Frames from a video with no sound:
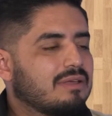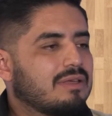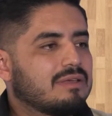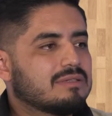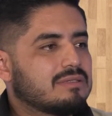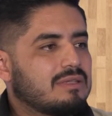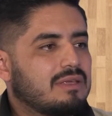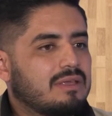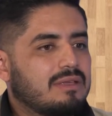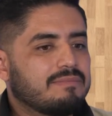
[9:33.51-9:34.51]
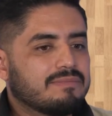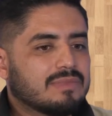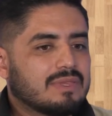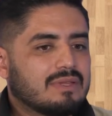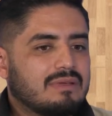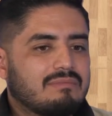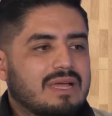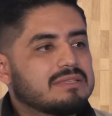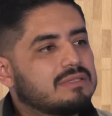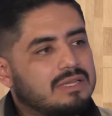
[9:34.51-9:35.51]
este,
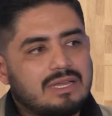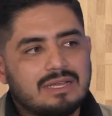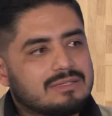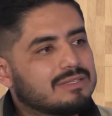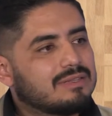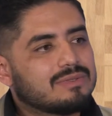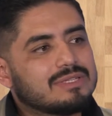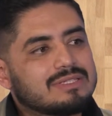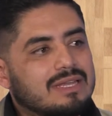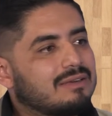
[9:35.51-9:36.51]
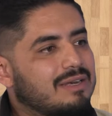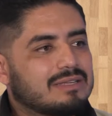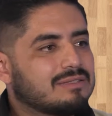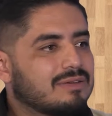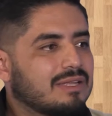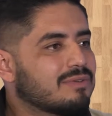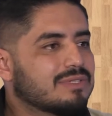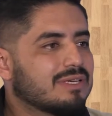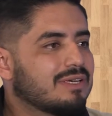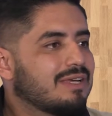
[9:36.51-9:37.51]
maestrías, entonces están
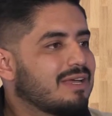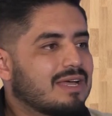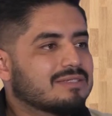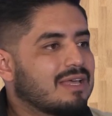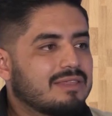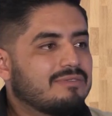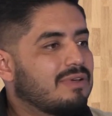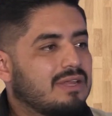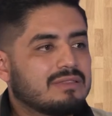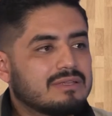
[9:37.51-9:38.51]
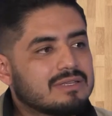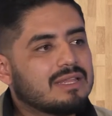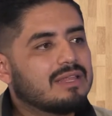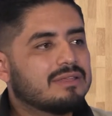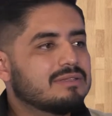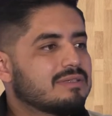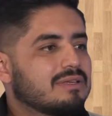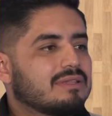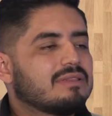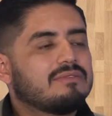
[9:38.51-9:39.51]
relacionándose a, diferentes edades,
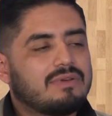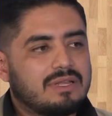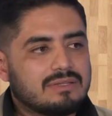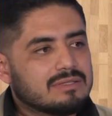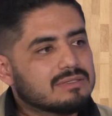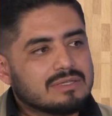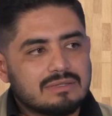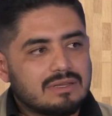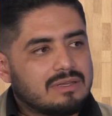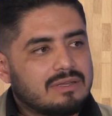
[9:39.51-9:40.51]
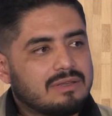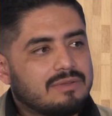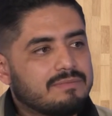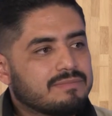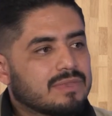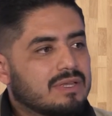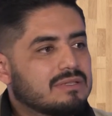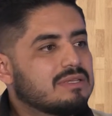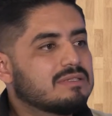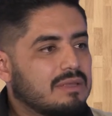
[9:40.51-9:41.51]
diferentes eh,
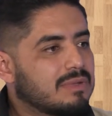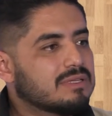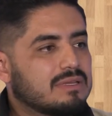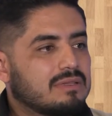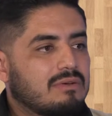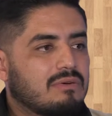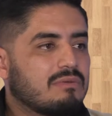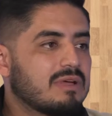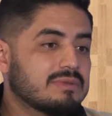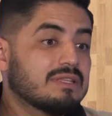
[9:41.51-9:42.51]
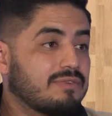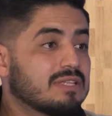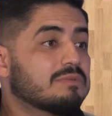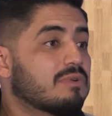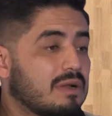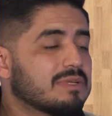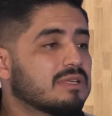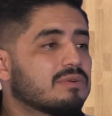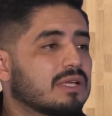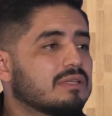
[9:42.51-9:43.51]
sistemas eh, o más bien diferentes programas
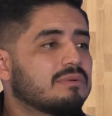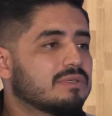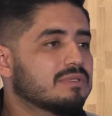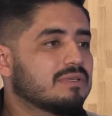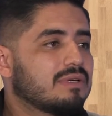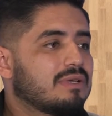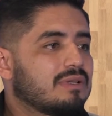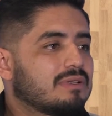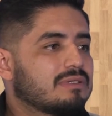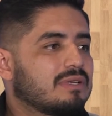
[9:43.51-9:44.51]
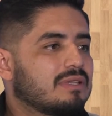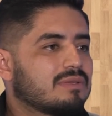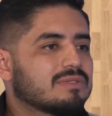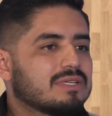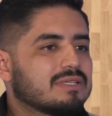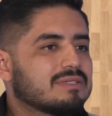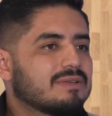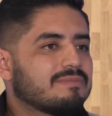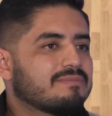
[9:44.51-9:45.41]
educativos. ¿sí? Entonces,